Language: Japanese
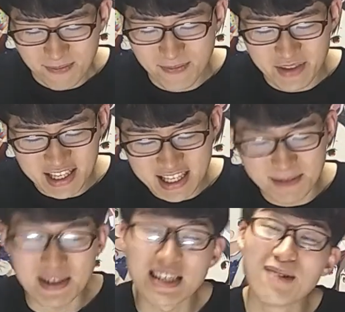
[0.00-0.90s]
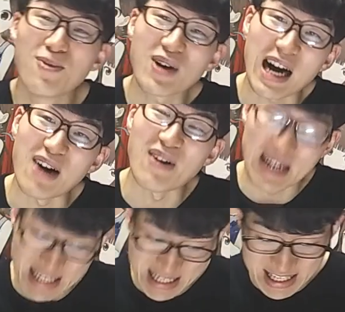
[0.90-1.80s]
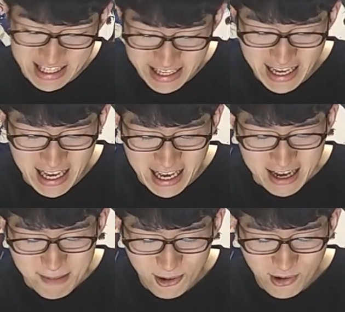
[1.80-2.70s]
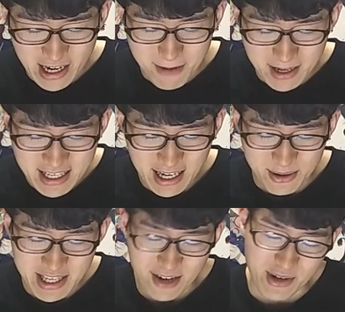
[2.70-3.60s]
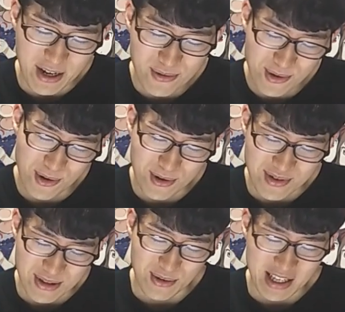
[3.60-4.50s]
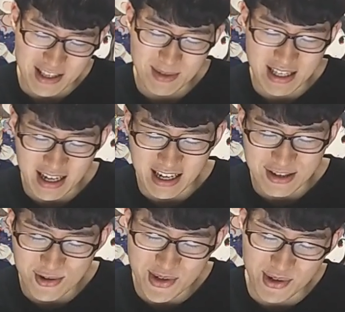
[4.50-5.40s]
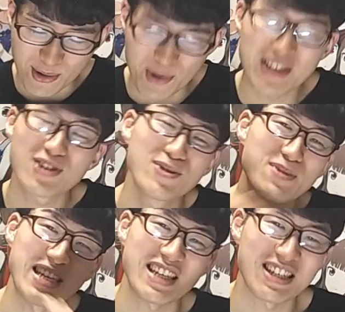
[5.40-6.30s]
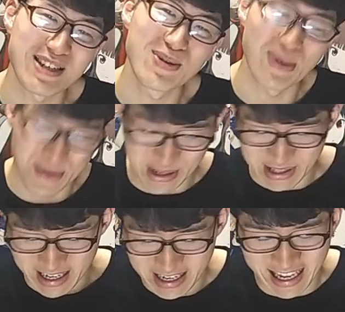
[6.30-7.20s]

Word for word: うん、デスミさんも可愛いですしね。今回はまさかの最後ね、不動くんとデスミさんがそれぞれのコスチュームで写真を撮るっていう展開